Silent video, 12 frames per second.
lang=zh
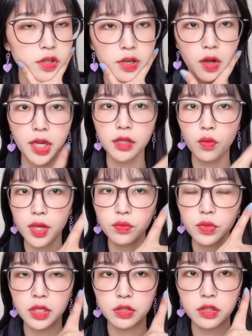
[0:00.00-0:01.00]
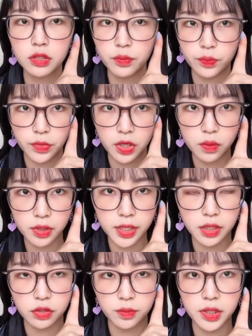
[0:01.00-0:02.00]
然后它的宽度也是跟我的
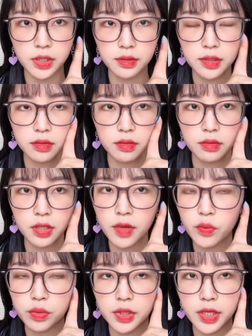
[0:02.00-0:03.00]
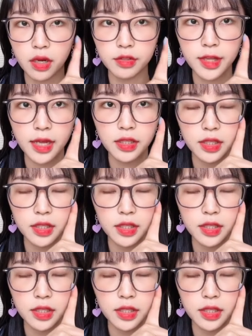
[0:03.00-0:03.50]
脸是平行的，应该比我的脸要大一